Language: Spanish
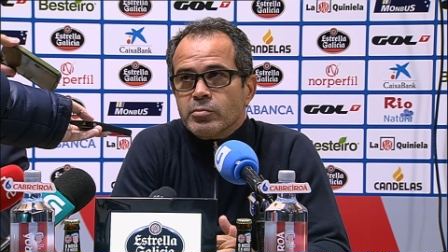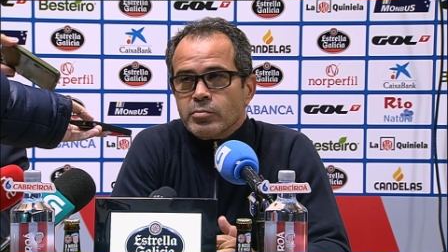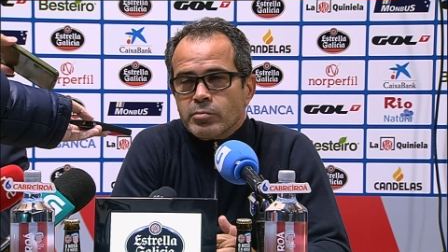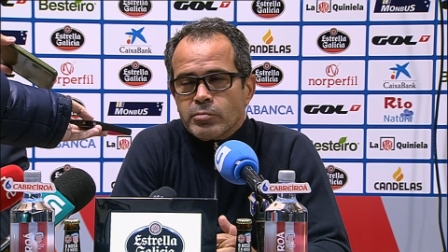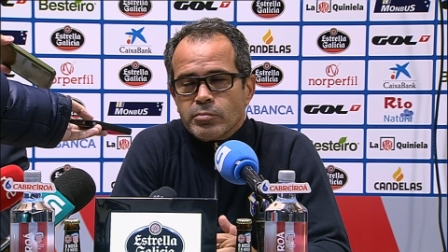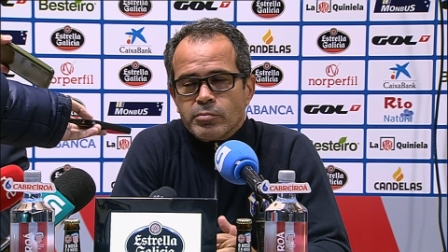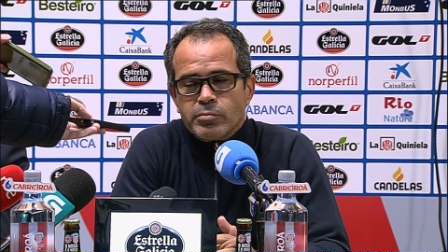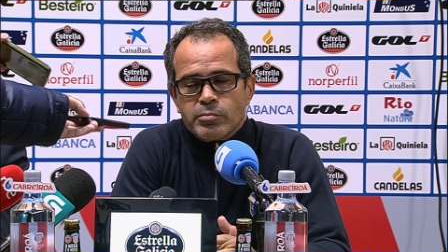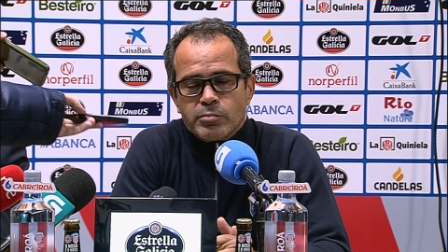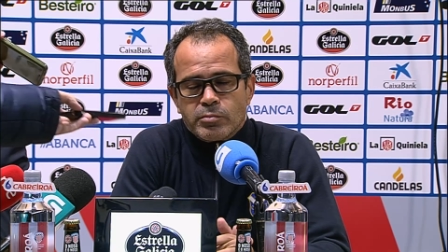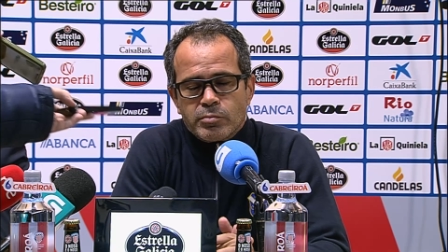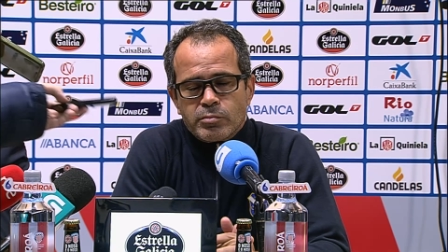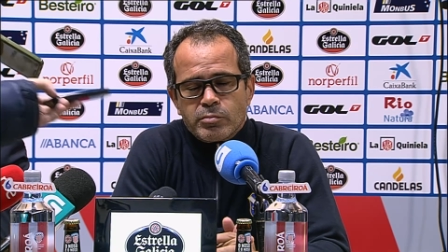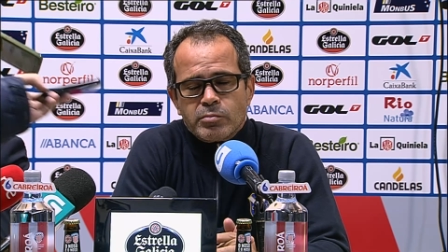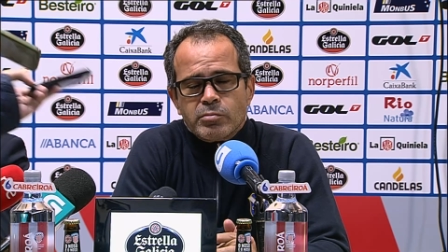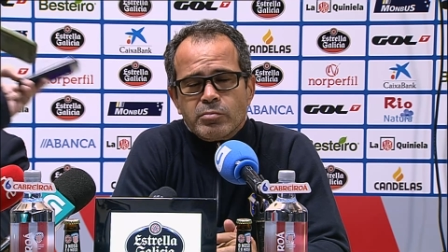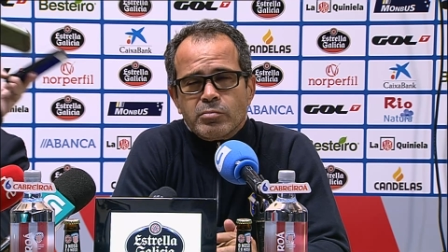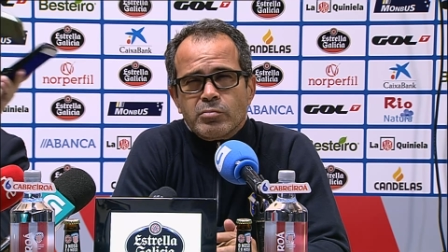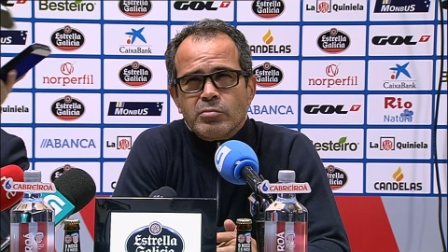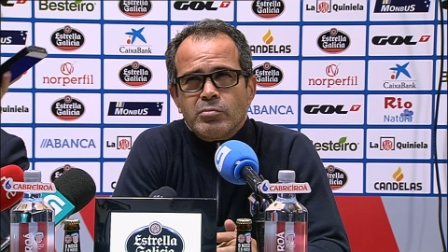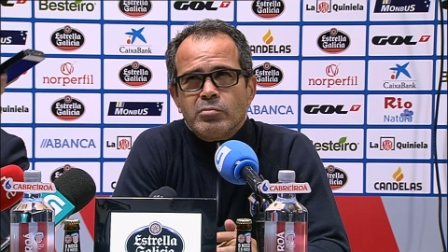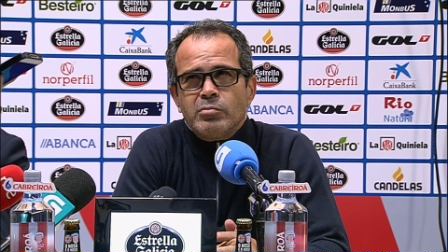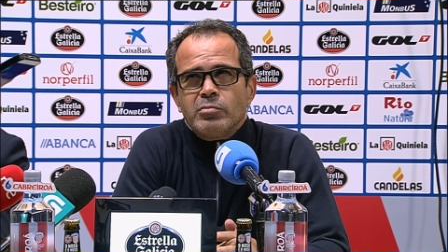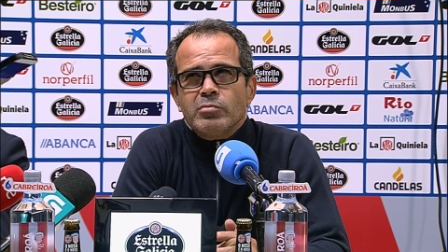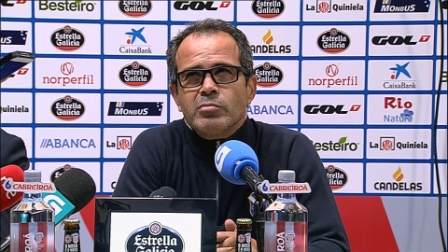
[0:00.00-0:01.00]
Eh, ¿Qué le ha dicho
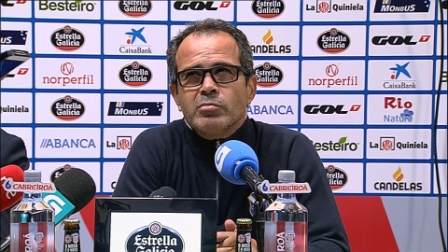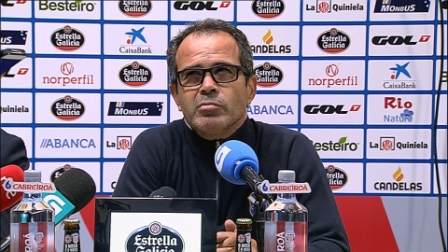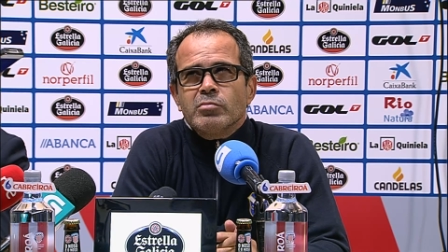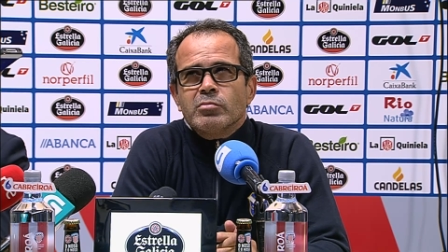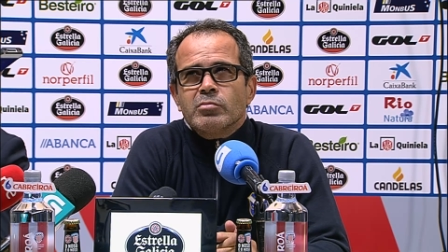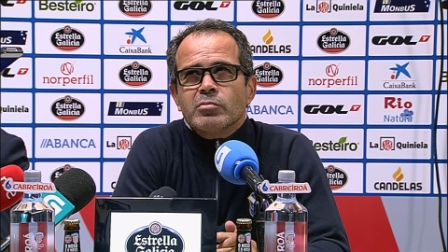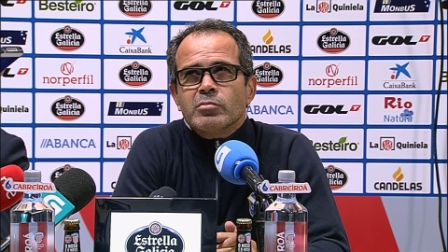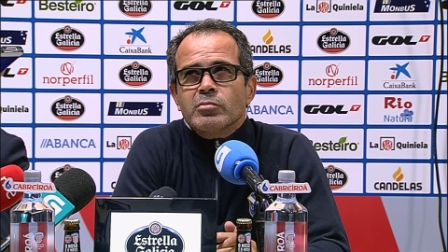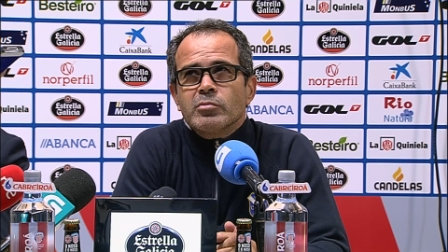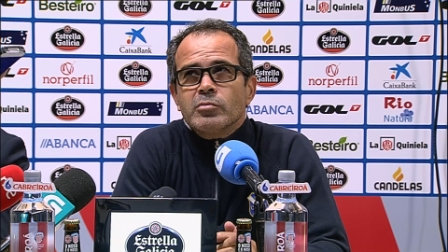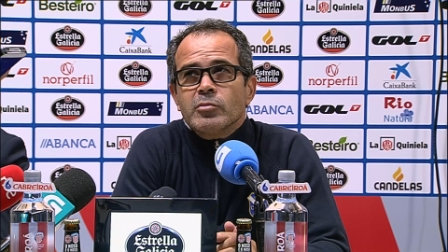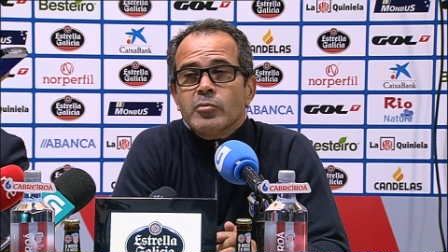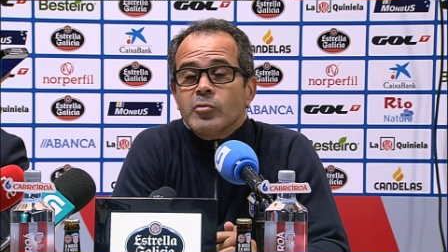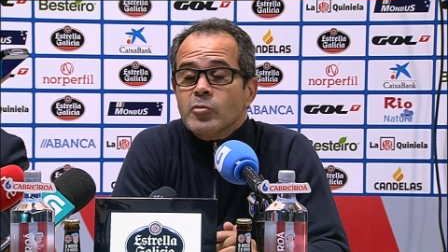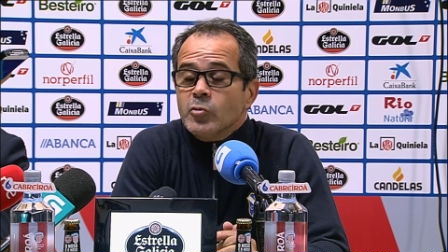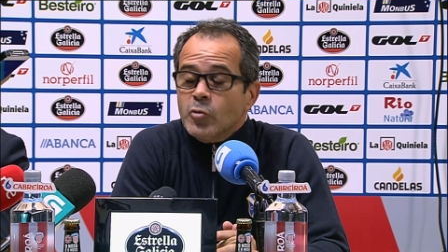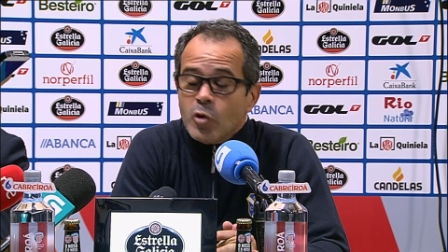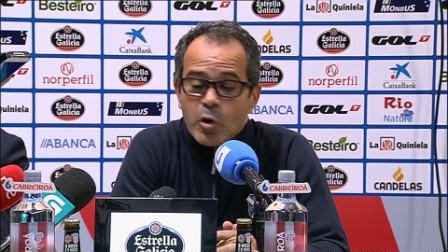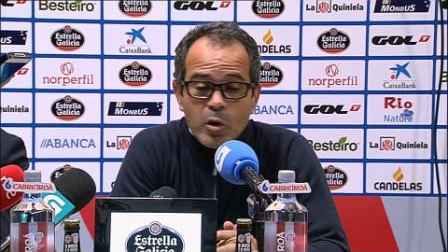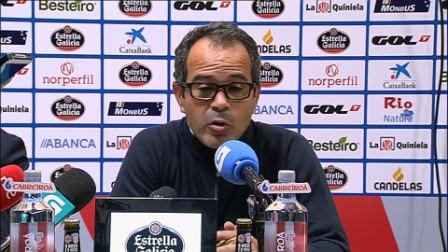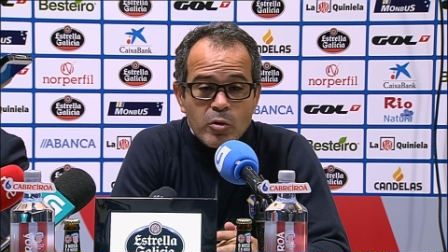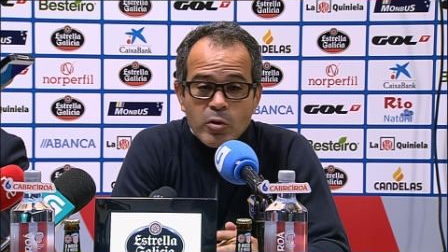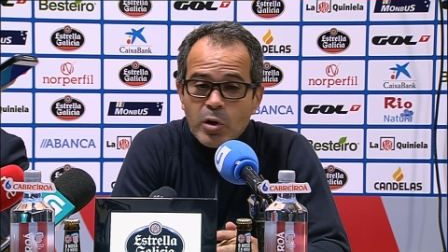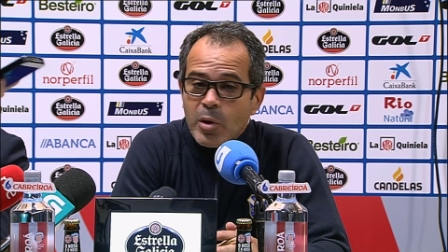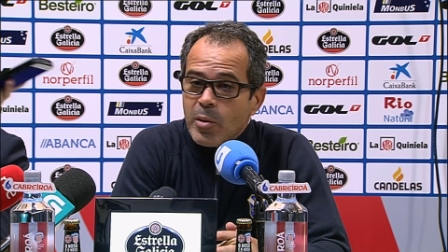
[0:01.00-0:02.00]
Vidal en esa
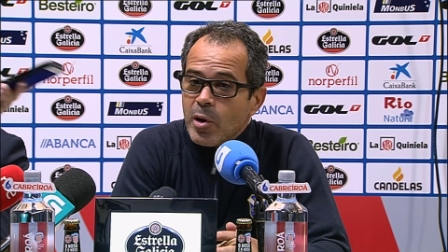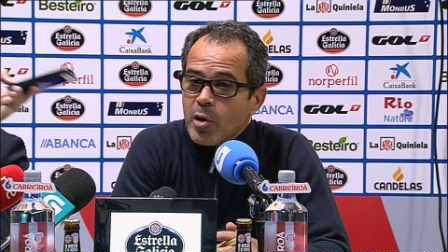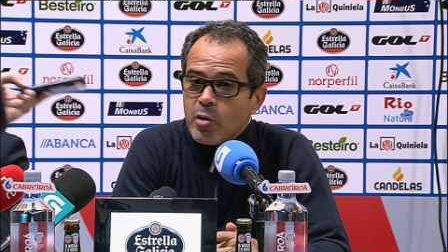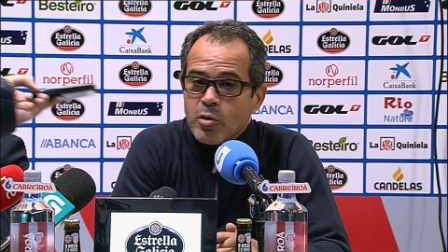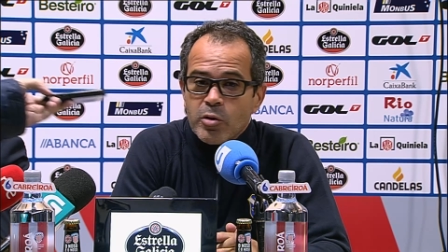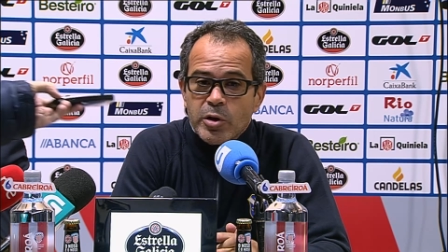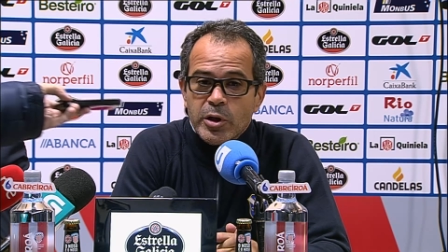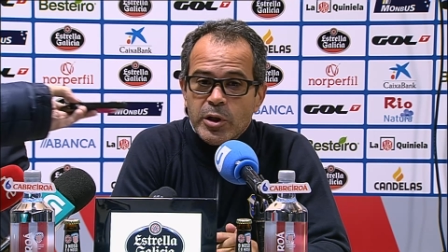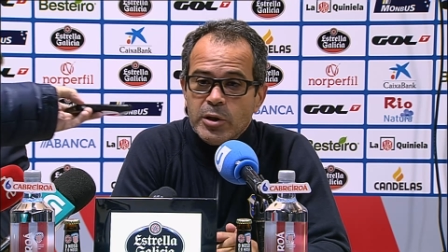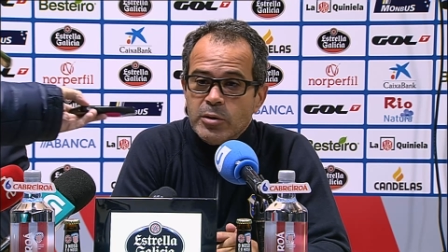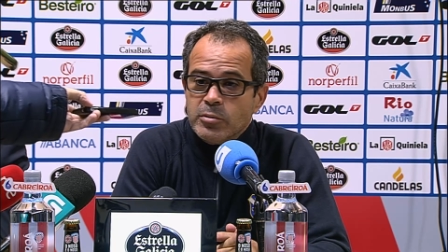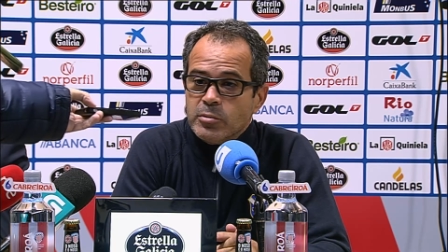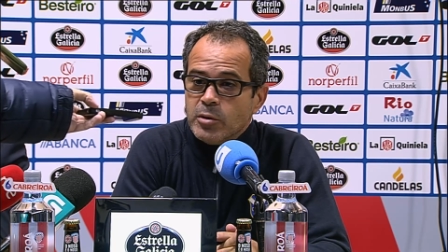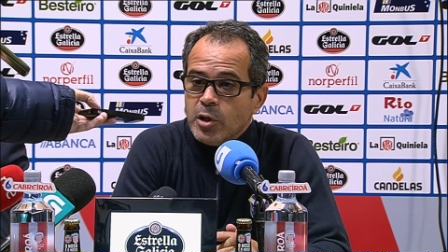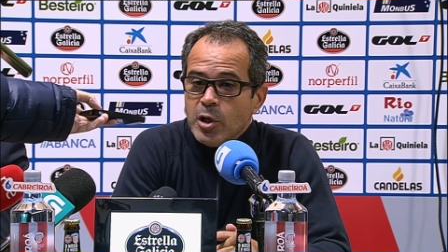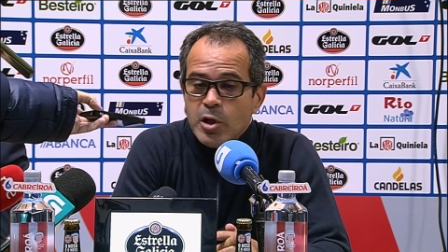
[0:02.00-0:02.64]
No, no he hablado con él.